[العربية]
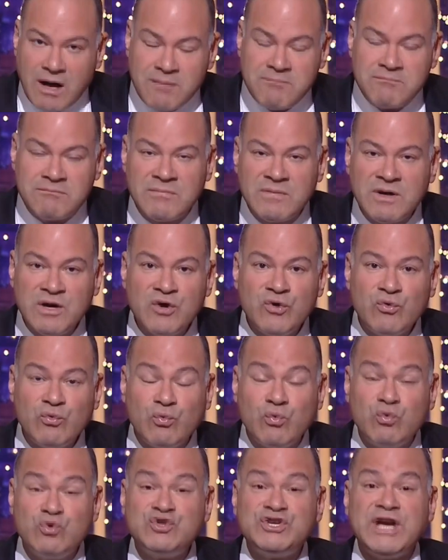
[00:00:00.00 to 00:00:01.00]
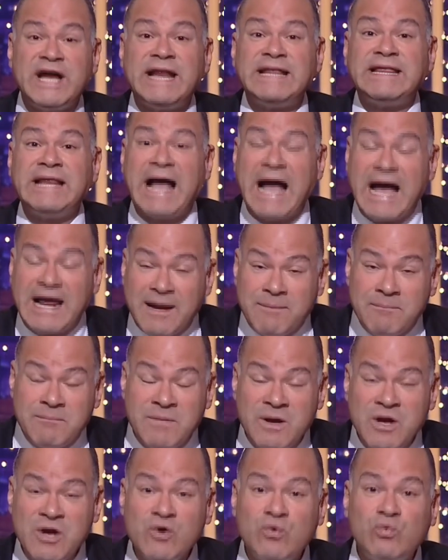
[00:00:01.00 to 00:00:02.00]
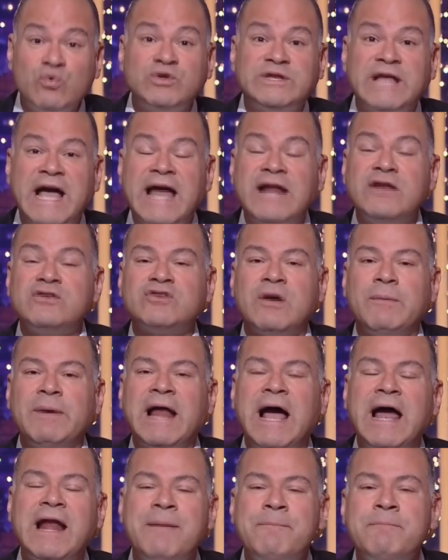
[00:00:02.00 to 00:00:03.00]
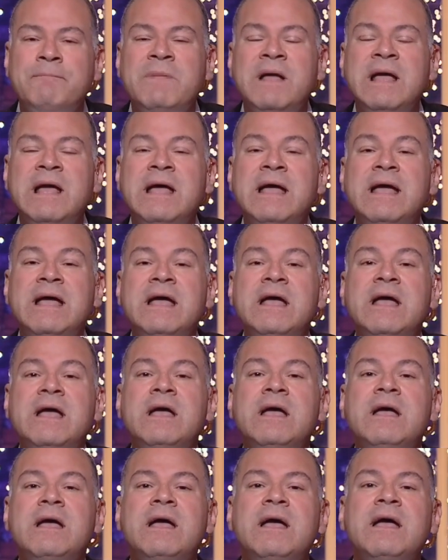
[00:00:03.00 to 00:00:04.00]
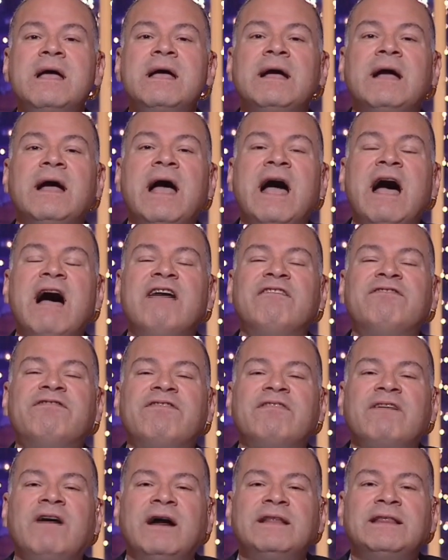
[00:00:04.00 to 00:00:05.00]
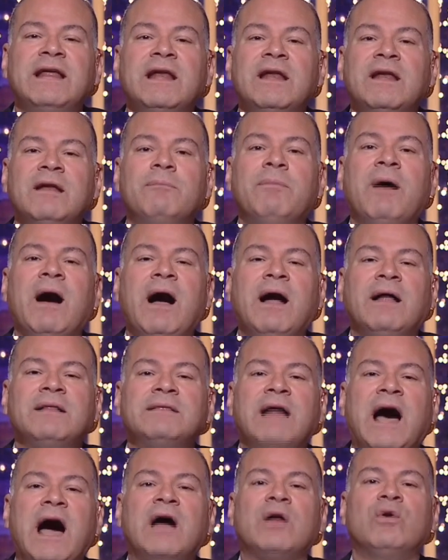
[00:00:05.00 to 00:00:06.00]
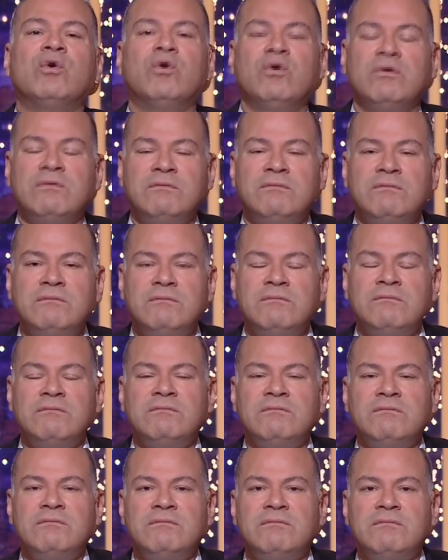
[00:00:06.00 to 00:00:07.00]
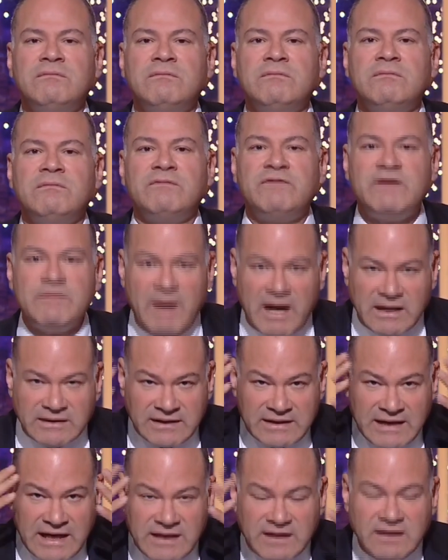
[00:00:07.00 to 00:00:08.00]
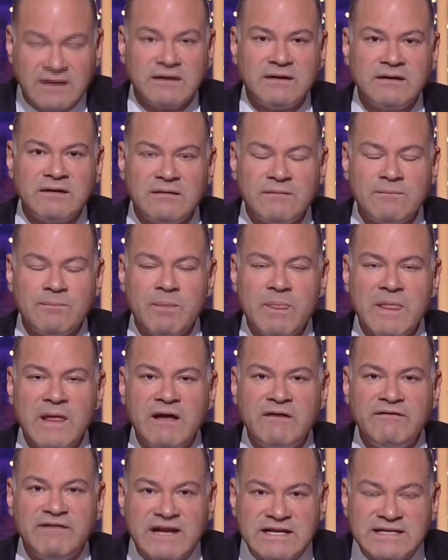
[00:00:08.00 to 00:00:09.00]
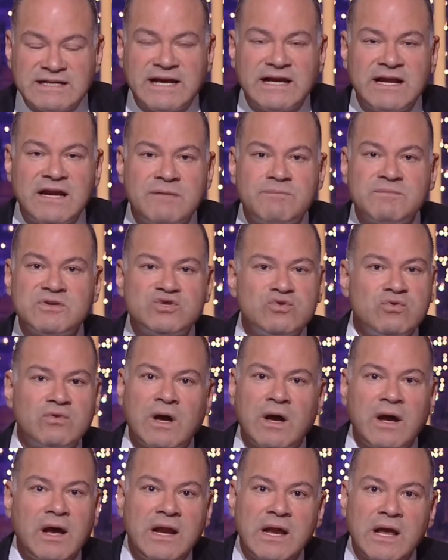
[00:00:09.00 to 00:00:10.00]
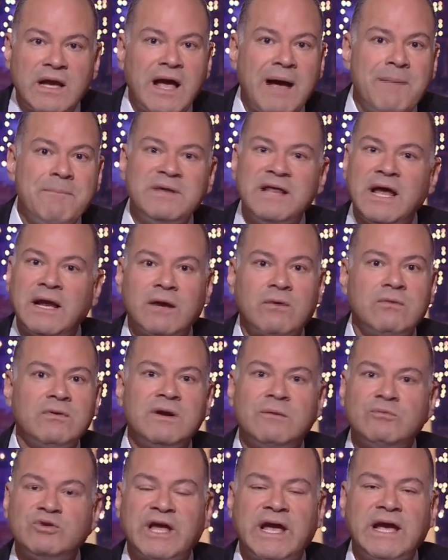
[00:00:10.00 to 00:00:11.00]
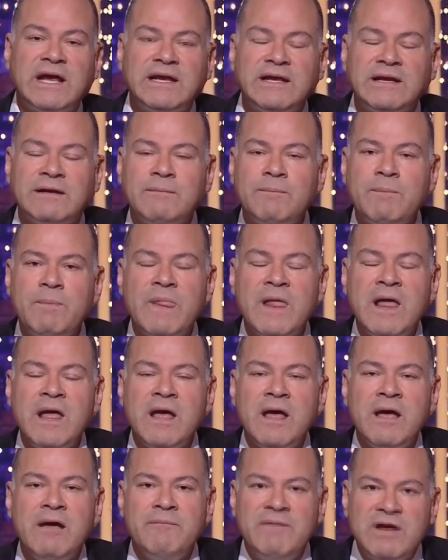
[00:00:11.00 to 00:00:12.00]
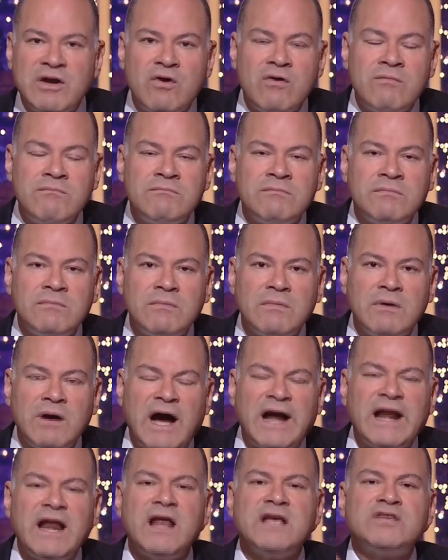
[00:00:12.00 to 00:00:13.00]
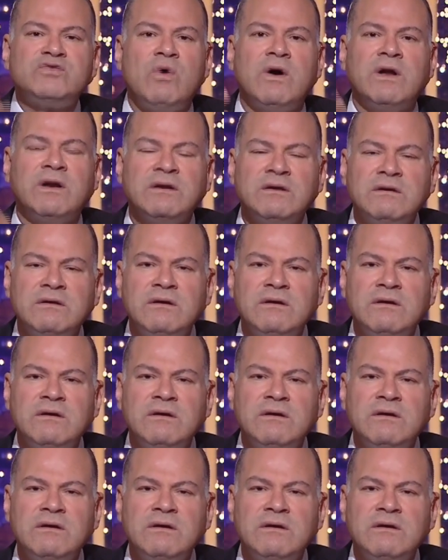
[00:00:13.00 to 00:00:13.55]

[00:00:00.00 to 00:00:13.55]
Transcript: الارقام وشهادات العالم وتهاني زعماء العالم افقد البعض عقله في بعض اتجنن في ناس اتجننت من الصوره قال لك يا عم ده احنا كنا متخيلين منهم علاء الاسوان